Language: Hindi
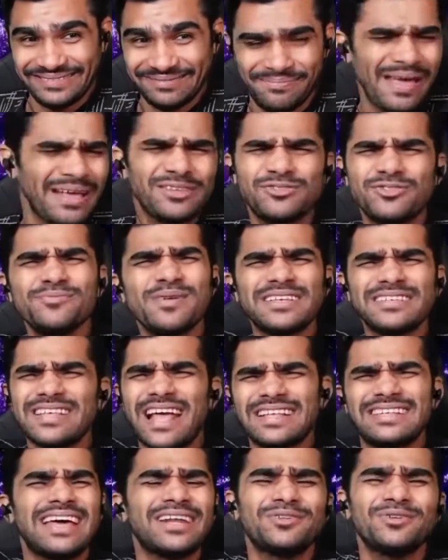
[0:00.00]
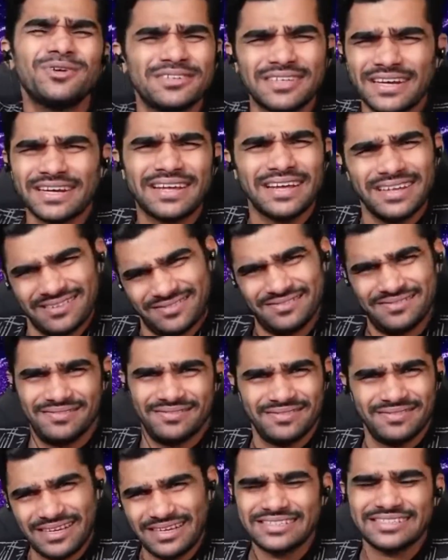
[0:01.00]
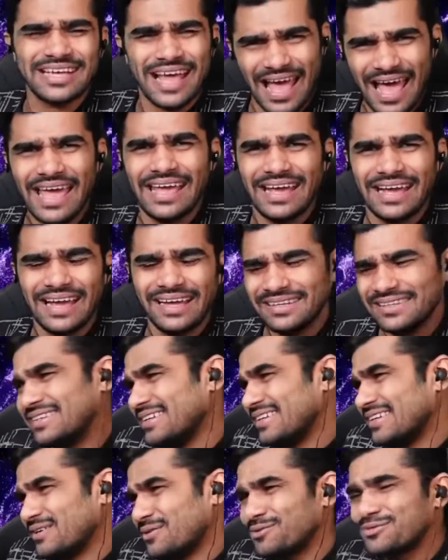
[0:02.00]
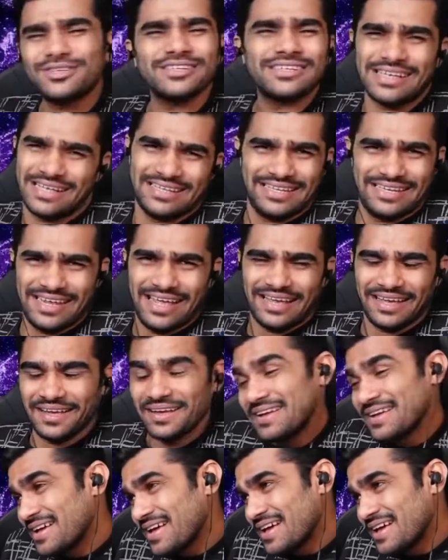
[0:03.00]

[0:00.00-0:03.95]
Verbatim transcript: मैक्स टू मैक्स हज़ार दो हज़ार का खर्चा आएगा उससे ज़्यादा नहीं आएगा